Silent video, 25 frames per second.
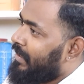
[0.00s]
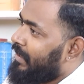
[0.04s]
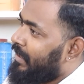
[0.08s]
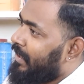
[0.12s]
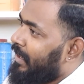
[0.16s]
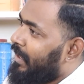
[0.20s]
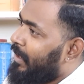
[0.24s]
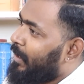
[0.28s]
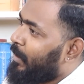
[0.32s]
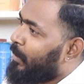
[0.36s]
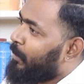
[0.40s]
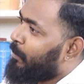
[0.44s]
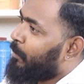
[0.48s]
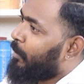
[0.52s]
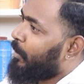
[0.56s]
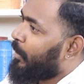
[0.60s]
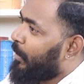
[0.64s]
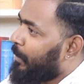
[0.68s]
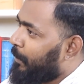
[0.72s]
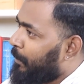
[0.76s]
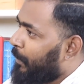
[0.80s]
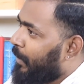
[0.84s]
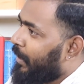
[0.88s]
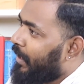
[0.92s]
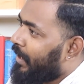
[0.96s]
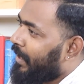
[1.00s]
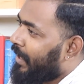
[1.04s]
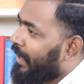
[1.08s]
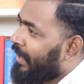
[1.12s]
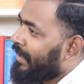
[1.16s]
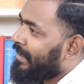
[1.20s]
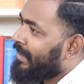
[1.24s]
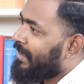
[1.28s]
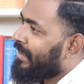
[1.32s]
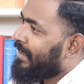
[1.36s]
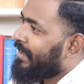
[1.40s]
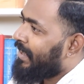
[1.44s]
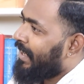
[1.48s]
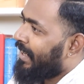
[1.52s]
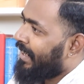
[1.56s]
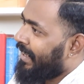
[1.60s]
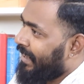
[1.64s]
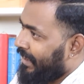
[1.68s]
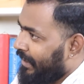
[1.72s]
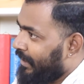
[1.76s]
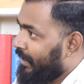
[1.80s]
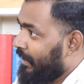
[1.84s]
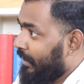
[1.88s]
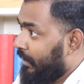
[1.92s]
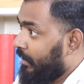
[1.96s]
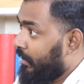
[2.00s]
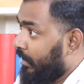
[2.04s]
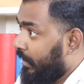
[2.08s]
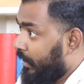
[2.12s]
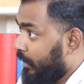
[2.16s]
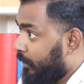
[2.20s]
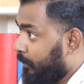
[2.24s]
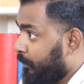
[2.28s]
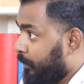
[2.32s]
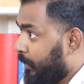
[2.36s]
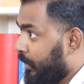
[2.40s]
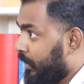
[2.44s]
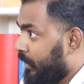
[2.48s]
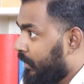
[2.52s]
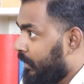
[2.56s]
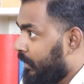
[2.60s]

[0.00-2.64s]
கட்சிகளுக்கு மட்டுமே தான் நடந்திருக்கா இல்லை இப்போ